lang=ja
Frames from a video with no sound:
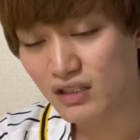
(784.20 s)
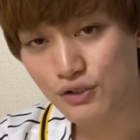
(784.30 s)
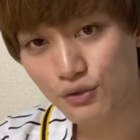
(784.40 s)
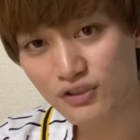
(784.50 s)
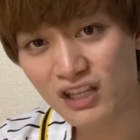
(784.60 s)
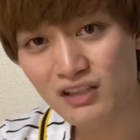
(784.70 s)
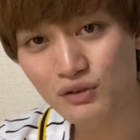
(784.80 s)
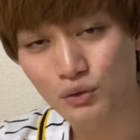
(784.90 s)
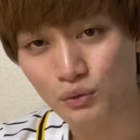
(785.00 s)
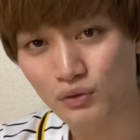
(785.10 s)
て初戦
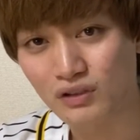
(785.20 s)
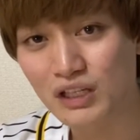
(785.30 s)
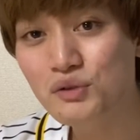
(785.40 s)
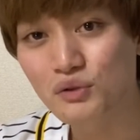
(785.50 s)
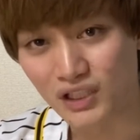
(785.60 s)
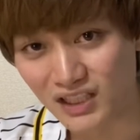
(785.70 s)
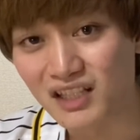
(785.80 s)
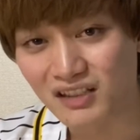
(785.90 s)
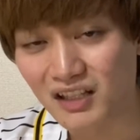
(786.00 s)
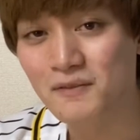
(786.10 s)
取ってるよな、
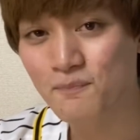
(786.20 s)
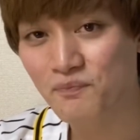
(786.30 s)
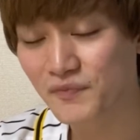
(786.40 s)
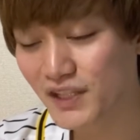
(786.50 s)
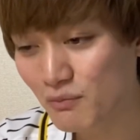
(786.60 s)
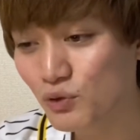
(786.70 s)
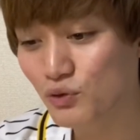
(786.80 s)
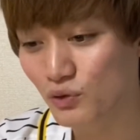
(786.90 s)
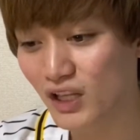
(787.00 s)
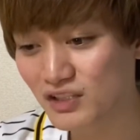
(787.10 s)
大体。で
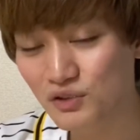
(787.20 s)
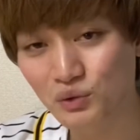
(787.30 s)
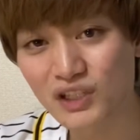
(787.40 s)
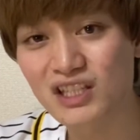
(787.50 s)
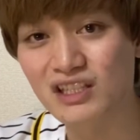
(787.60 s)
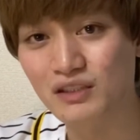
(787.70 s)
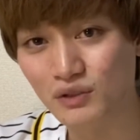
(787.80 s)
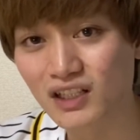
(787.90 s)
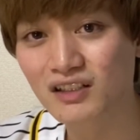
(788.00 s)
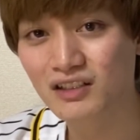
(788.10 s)
も、連勝できひんよ
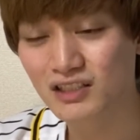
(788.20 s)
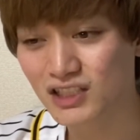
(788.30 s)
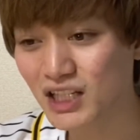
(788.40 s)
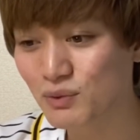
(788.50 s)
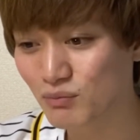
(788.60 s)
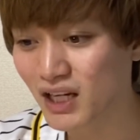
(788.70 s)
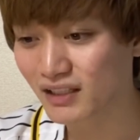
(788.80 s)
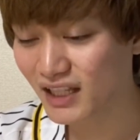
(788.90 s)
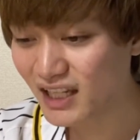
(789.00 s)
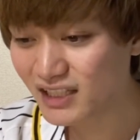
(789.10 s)
な。しかもまあ、
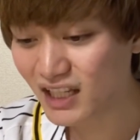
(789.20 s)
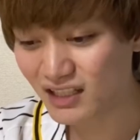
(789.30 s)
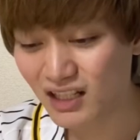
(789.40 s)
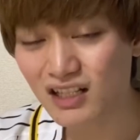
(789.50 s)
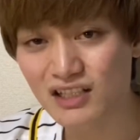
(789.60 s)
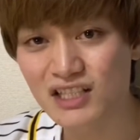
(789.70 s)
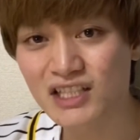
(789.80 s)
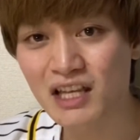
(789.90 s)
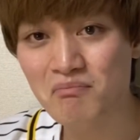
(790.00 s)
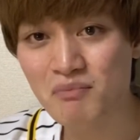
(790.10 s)
大体なんか2
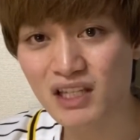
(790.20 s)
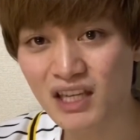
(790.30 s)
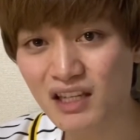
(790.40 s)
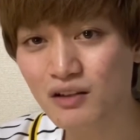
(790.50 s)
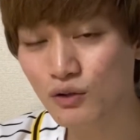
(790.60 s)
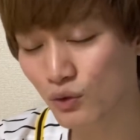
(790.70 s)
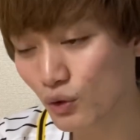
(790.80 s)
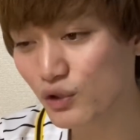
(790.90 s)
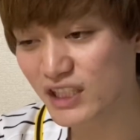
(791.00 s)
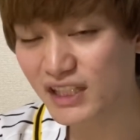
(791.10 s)
戦目結
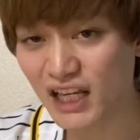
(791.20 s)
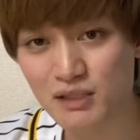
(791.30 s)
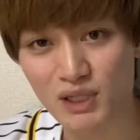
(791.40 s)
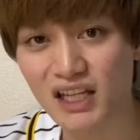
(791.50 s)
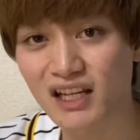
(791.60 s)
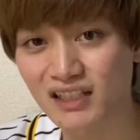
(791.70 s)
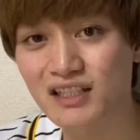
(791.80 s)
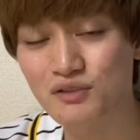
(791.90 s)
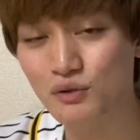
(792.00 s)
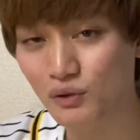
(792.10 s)
構痛い負け方
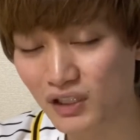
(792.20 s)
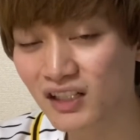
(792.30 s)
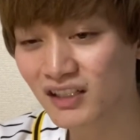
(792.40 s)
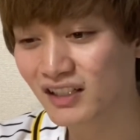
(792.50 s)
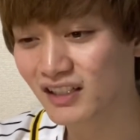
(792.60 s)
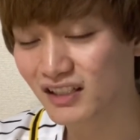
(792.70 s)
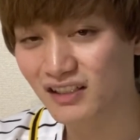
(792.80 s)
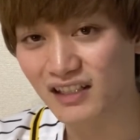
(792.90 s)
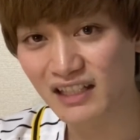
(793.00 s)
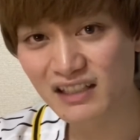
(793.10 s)
するよな。
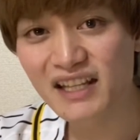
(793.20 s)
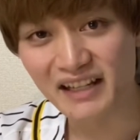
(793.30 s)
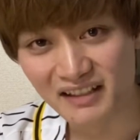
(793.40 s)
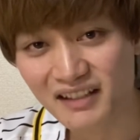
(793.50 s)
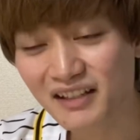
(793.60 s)
なんでな